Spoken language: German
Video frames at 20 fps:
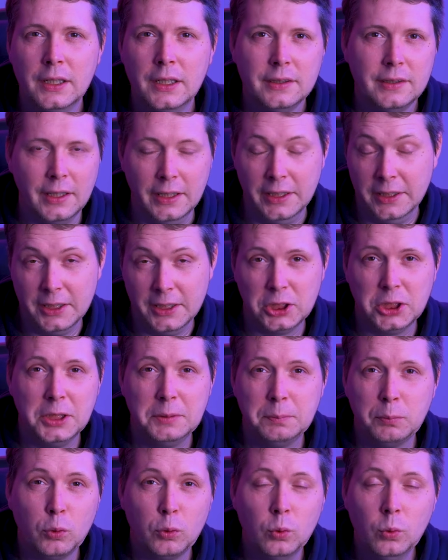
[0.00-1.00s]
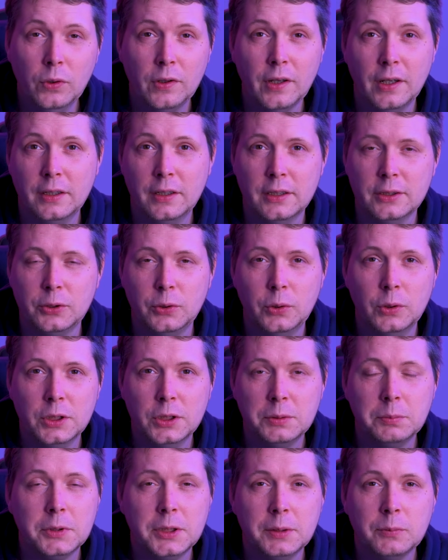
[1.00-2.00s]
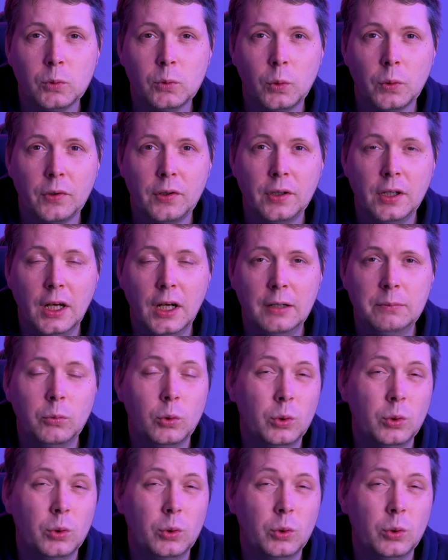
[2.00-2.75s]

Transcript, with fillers: Dahinter steht Prusa natürlich mit dem großen Namen.